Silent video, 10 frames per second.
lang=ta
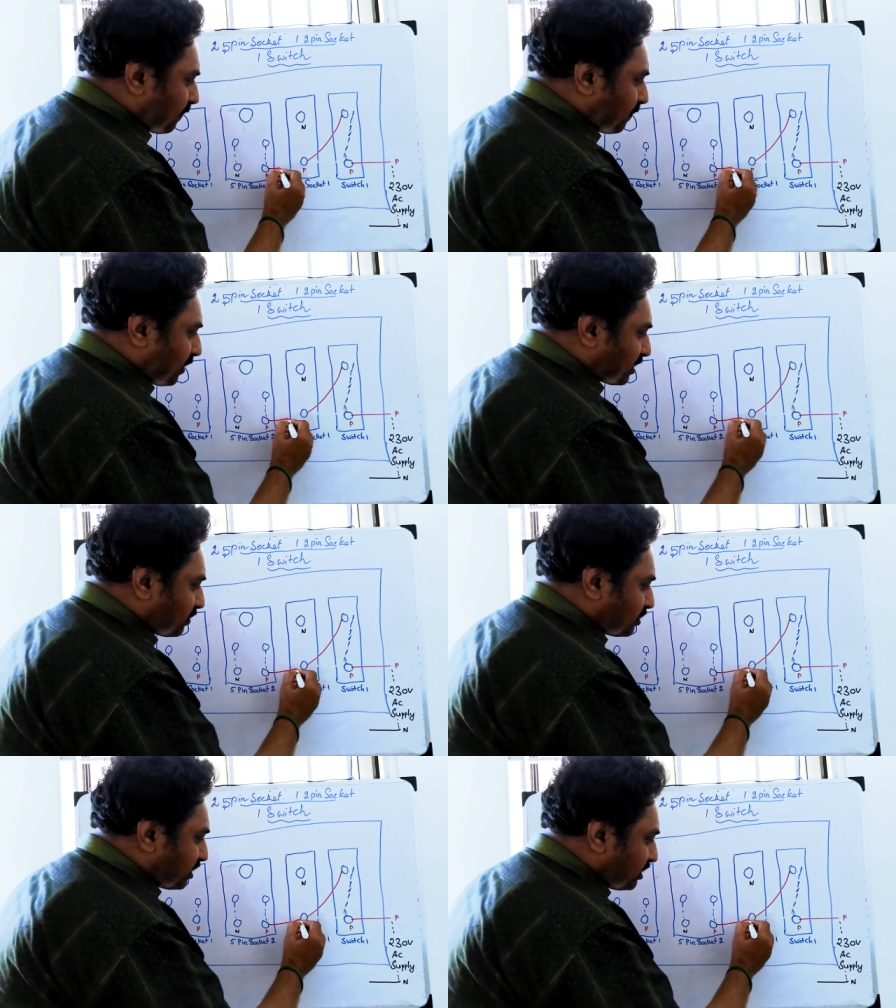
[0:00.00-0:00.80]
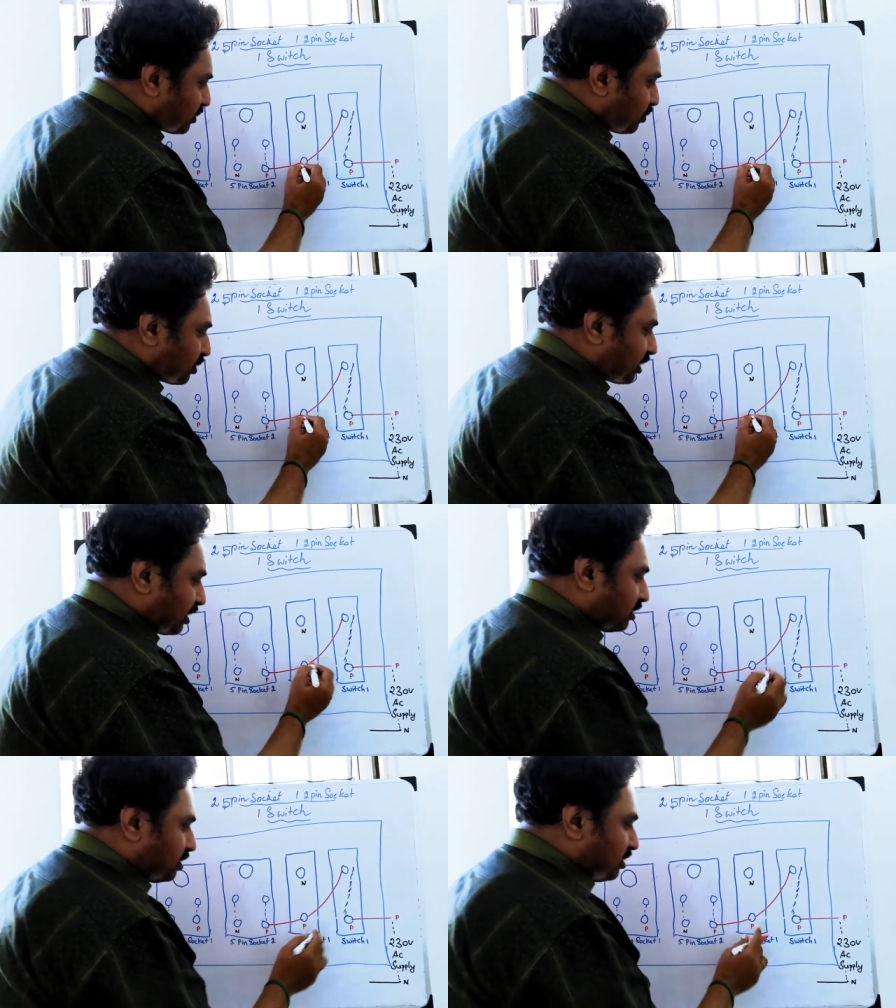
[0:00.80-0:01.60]
ப்ளக் வந்து இதுக்கு
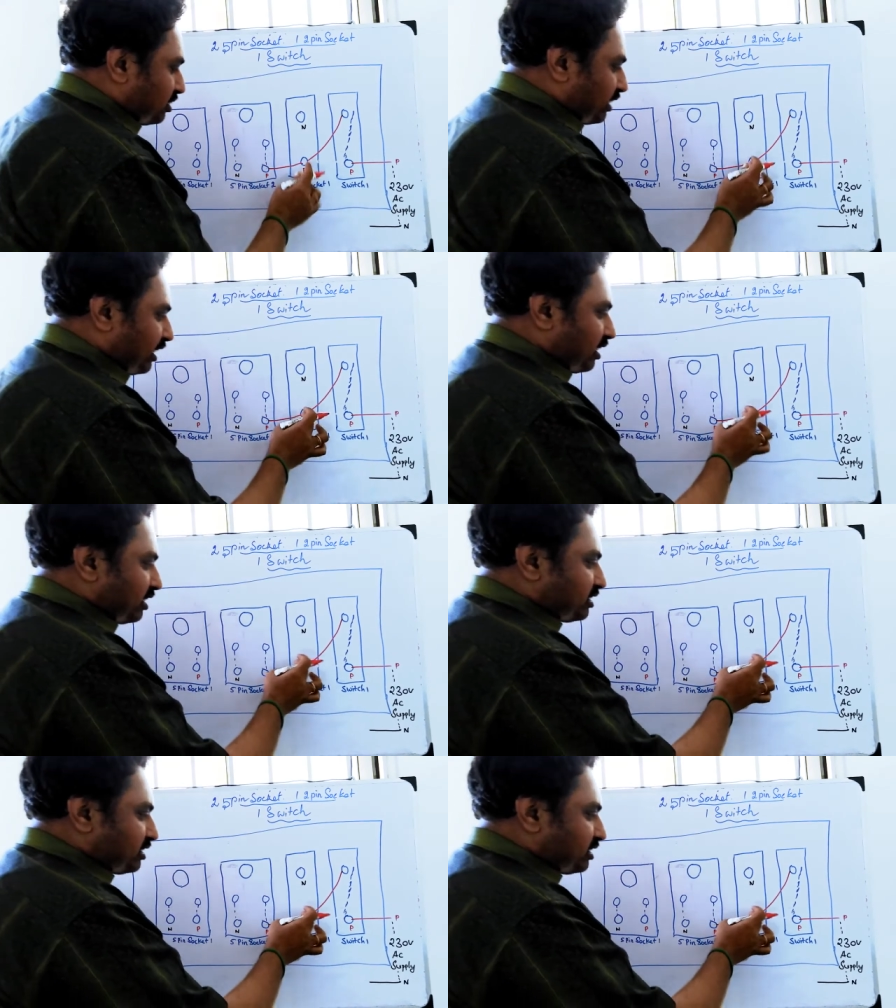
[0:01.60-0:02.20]
கொடுக்குறேன் ஏன்னா